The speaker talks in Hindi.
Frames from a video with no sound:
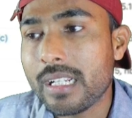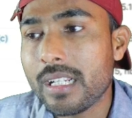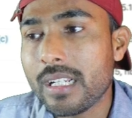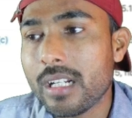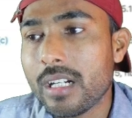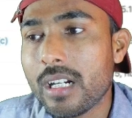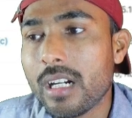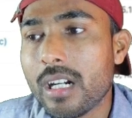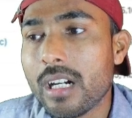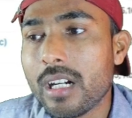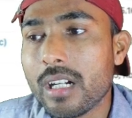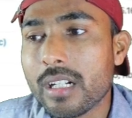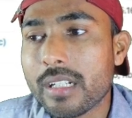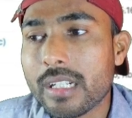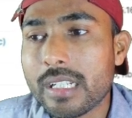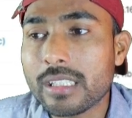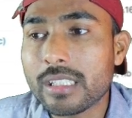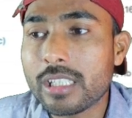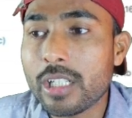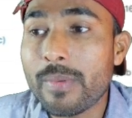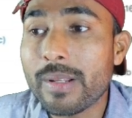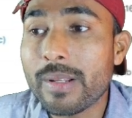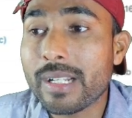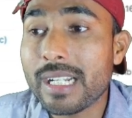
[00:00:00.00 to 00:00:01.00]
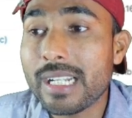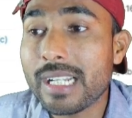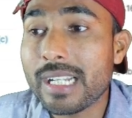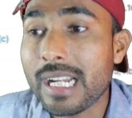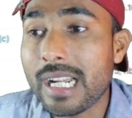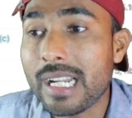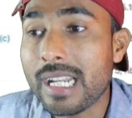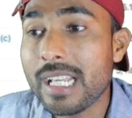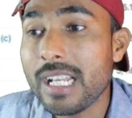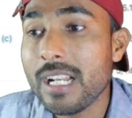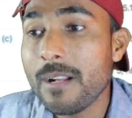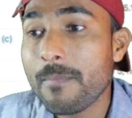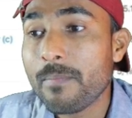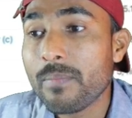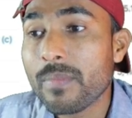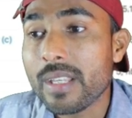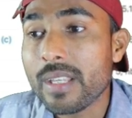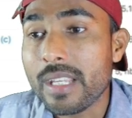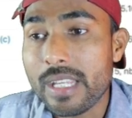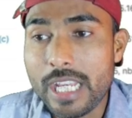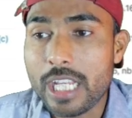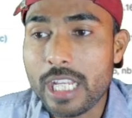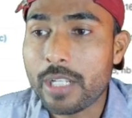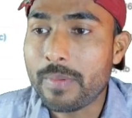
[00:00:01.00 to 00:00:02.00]
कितने विकेट निकाले
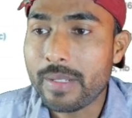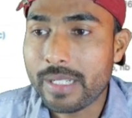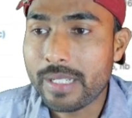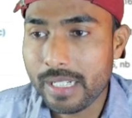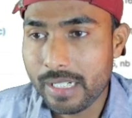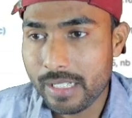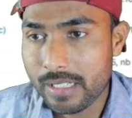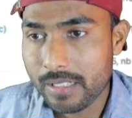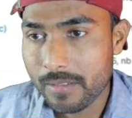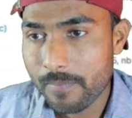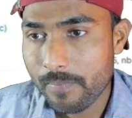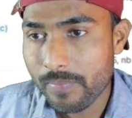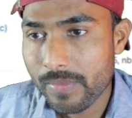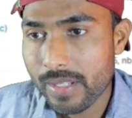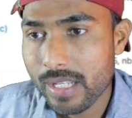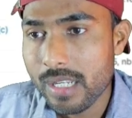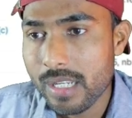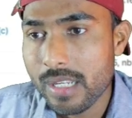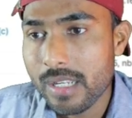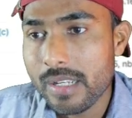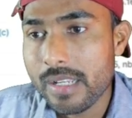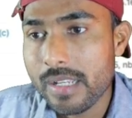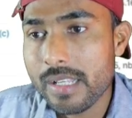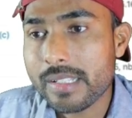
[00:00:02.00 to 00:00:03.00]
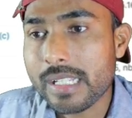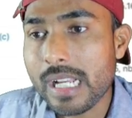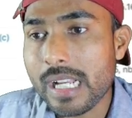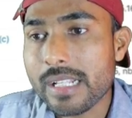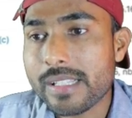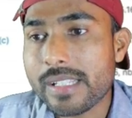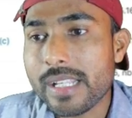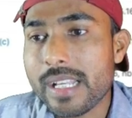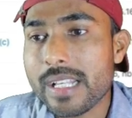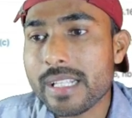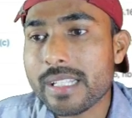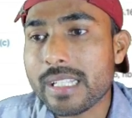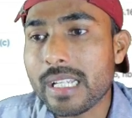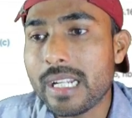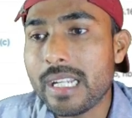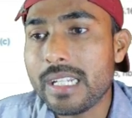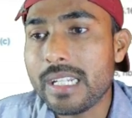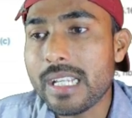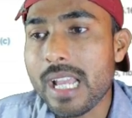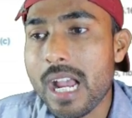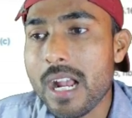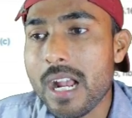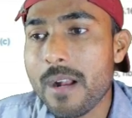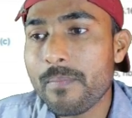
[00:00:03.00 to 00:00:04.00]
एक विकेट इसका चेस कर
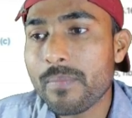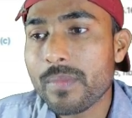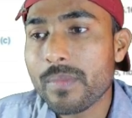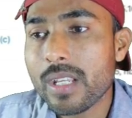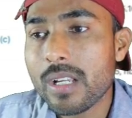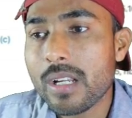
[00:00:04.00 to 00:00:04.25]
लिया